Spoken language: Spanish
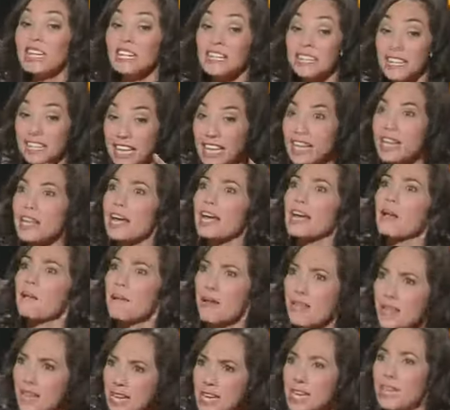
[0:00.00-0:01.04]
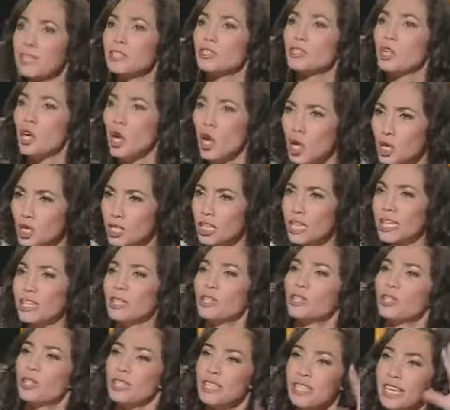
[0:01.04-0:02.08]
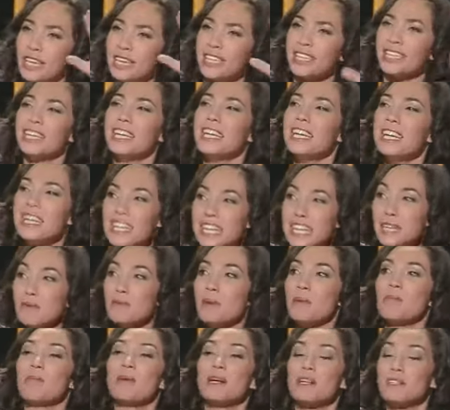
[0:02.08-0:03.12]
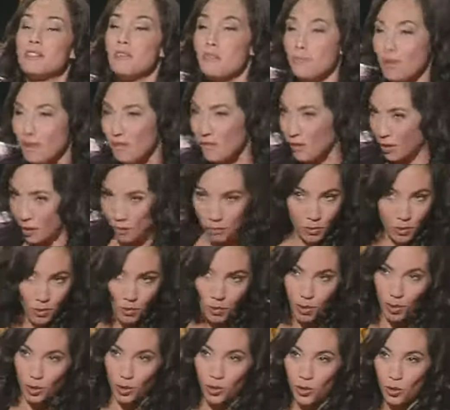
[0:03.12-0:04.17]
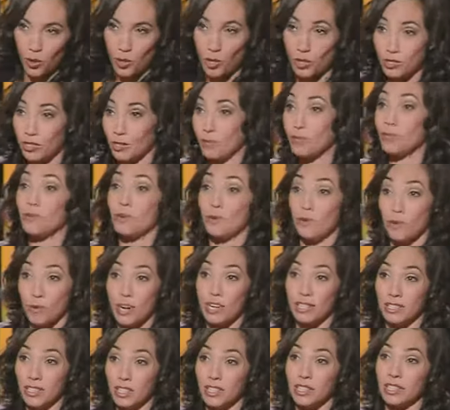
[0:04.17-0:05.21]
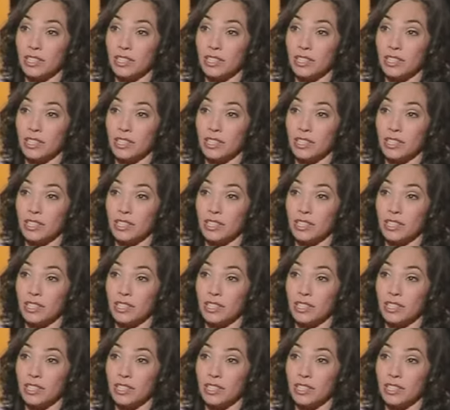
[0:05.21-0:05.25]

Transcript: Tenía que darle más dedicación y que no tenía que... Y mis perros siempre fueron muy boludos y muy buenos.